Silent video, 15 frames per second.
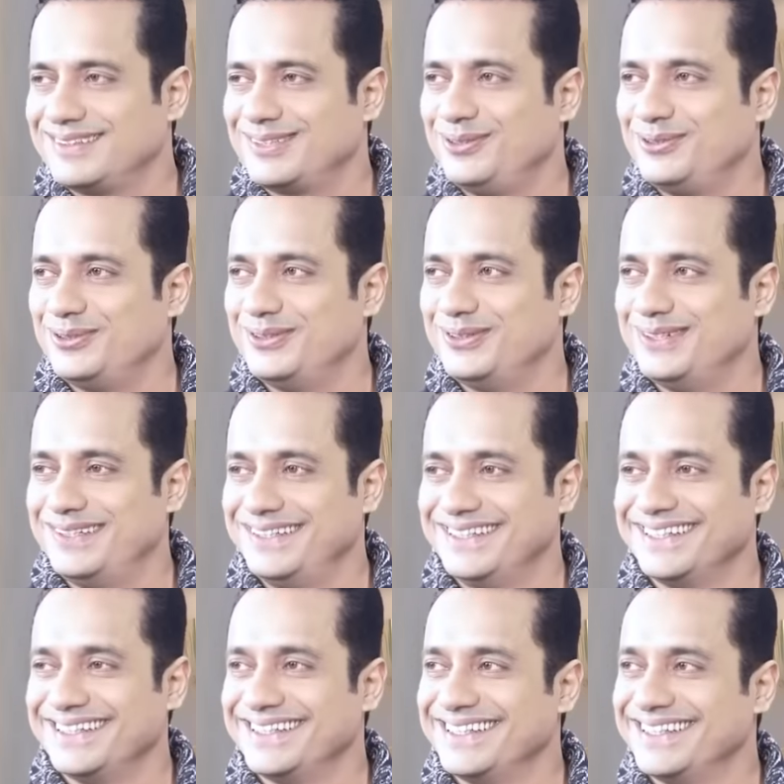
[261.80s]
तो
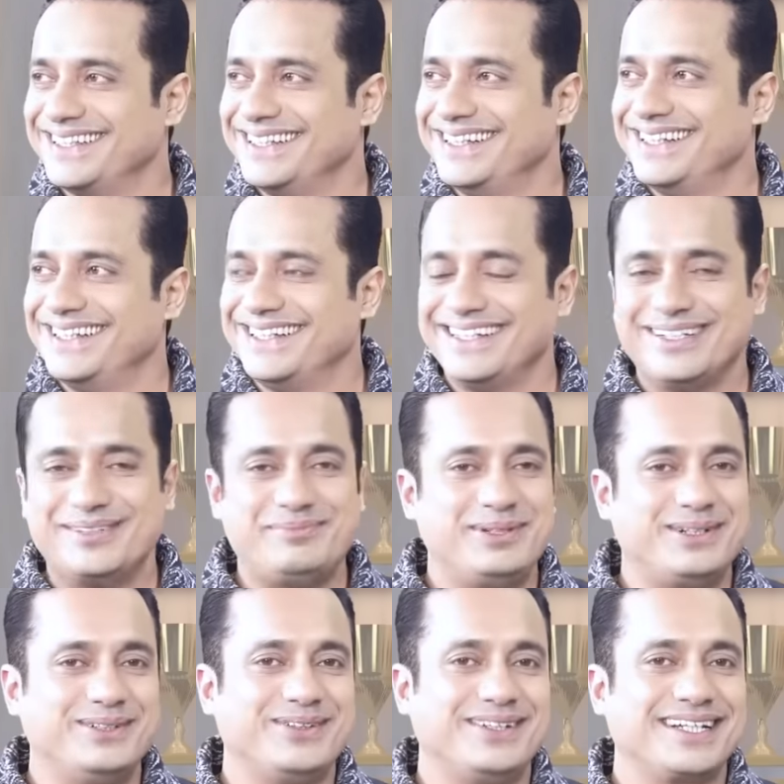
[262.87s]

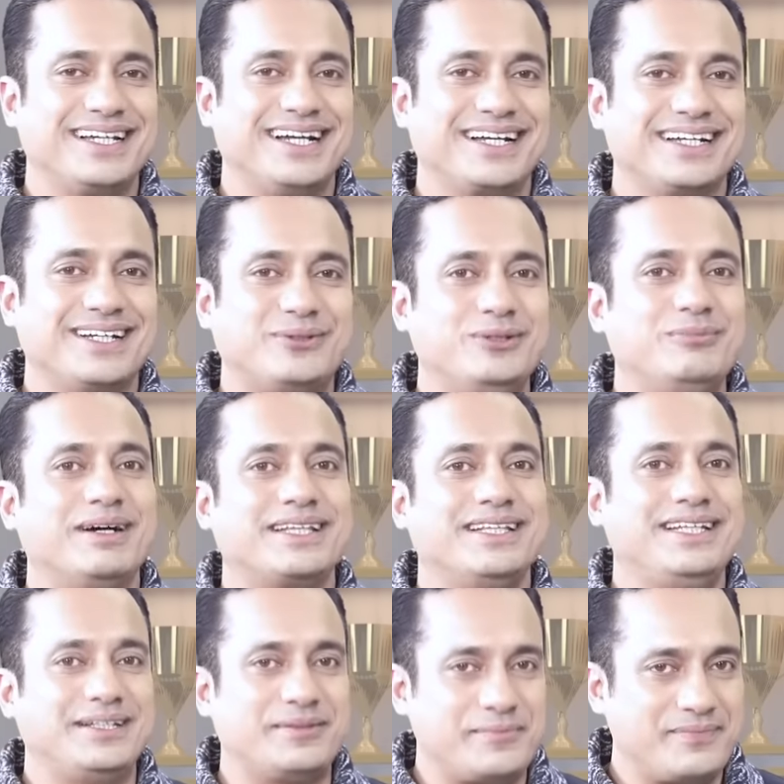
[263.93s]
फिर उन्होंने कहा कि कोई बात
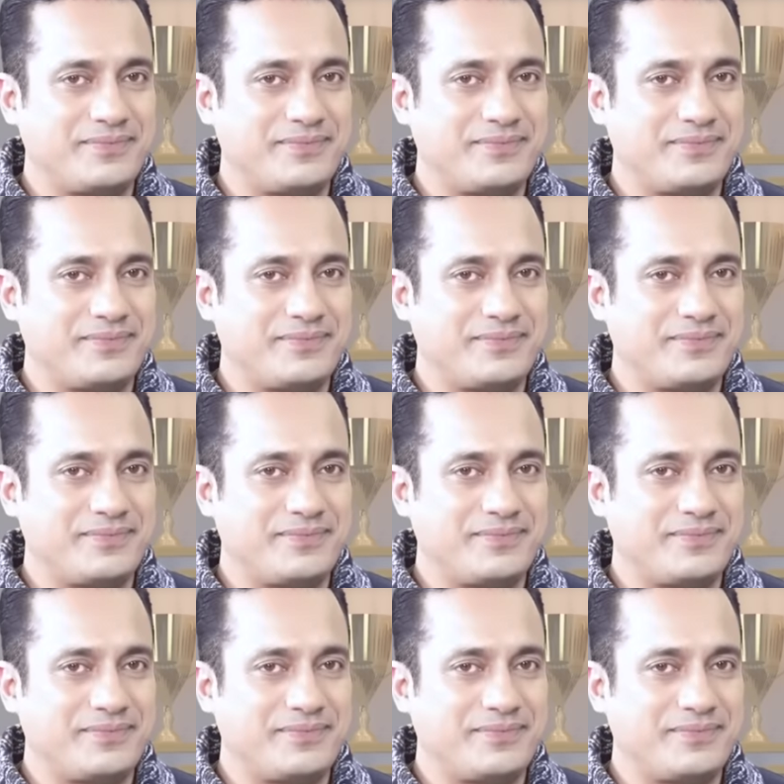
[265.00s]
नहीं